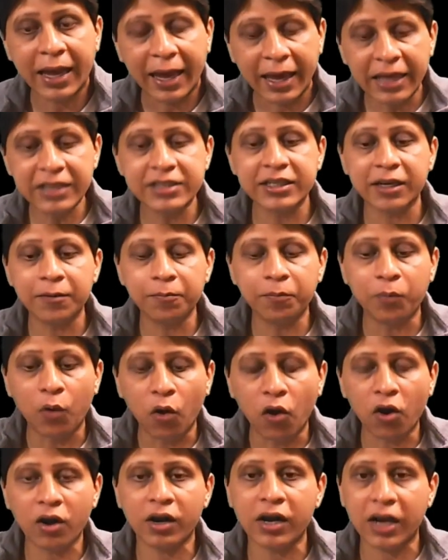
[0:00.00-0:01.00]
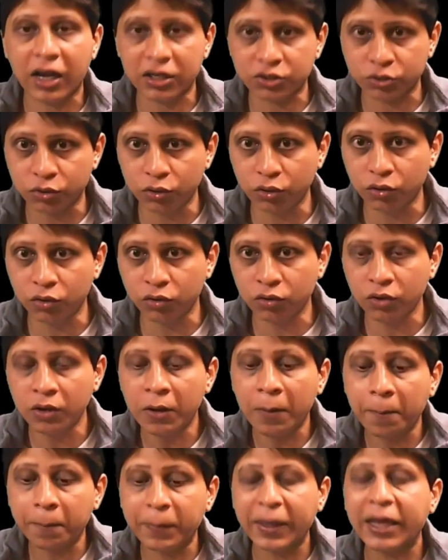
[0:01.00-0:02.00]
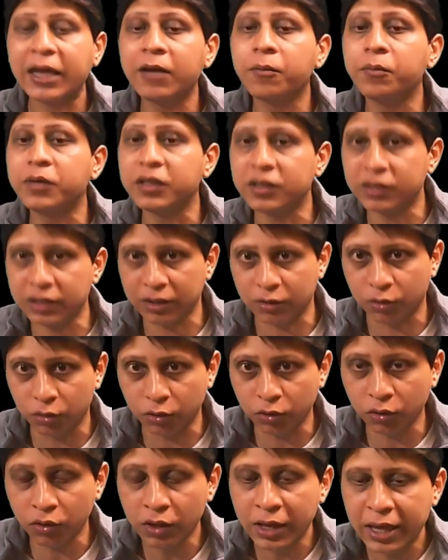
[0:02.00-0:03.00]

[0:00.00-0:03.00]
এই যে ভর হ্রাস হলো বেগ বৃদ্ধি হলো